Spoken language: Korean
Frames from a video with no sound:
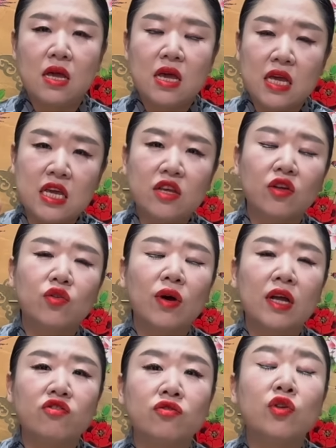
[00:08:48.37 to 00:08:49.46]
2년
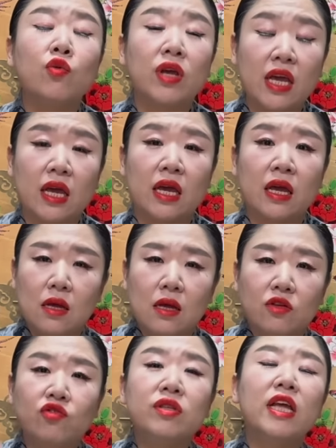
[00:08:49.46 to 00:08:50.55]
동안 윤통이,
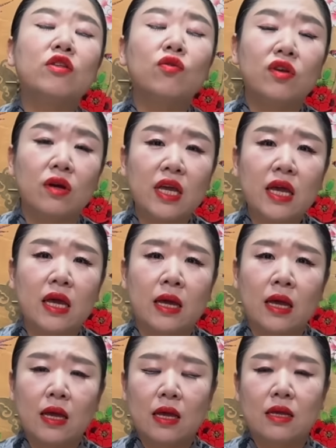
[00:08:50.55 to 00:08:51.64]
윤
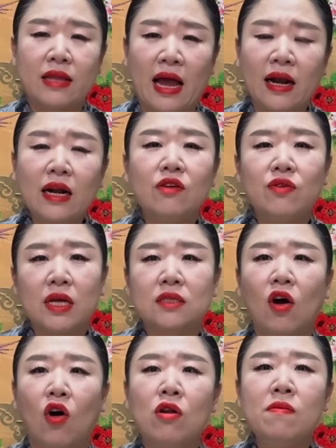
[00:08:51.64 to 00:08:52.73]
대통령이 나라를
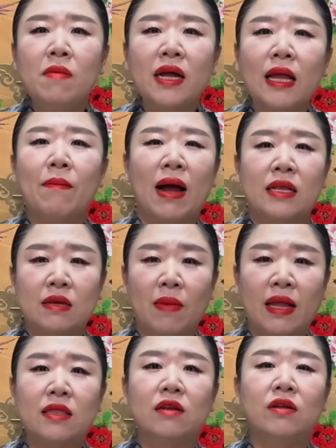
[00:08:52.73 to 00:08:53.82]
위해서 얼마나 많이
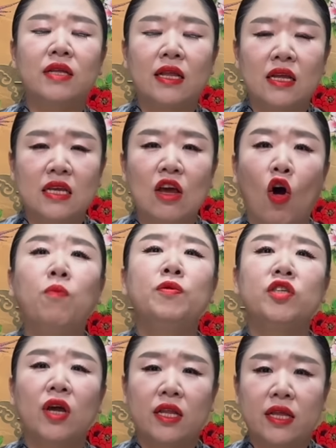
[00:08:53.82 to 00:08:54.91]
만들어내는 이
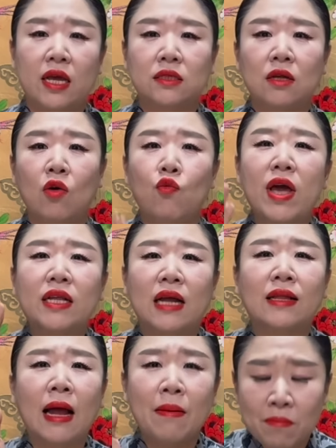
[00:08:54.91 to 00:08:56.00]
업적에 대해서 왜
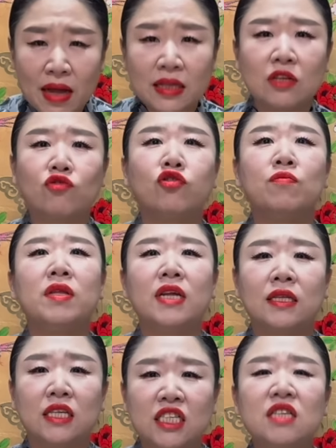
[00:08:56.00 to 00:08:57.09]
단 한마디도
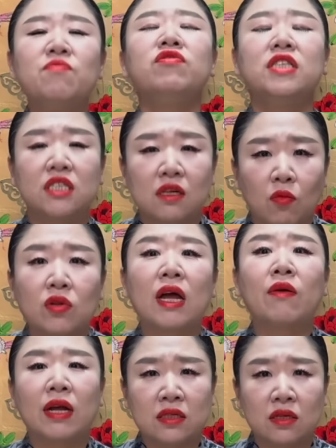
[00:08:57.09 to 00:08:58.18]
국민들한테 시부리지를
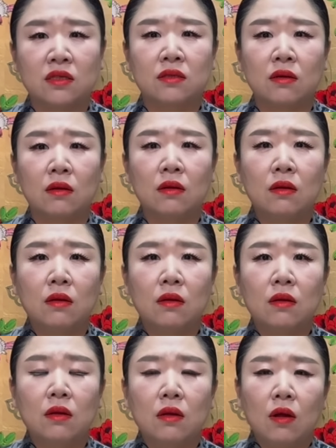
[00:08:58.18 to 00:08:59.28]
못하고 앉아있어.
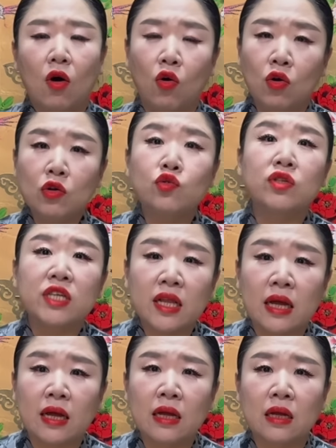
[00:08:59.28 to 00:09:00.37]
언론
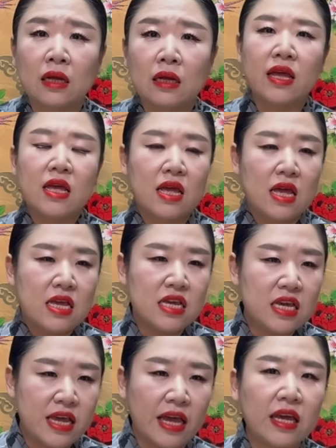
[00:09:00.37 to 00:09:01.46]
좋잖아.
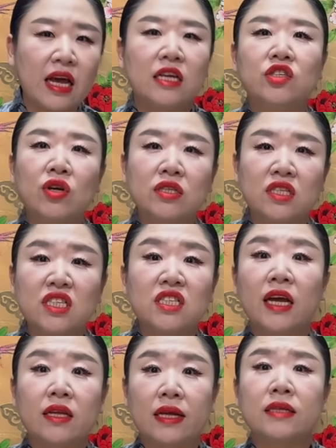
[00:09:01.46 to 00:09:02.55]
이 얘기가 이쪽에서
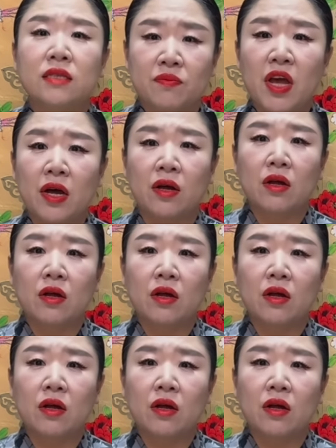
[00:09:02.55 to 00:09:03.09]
시작이 됐으면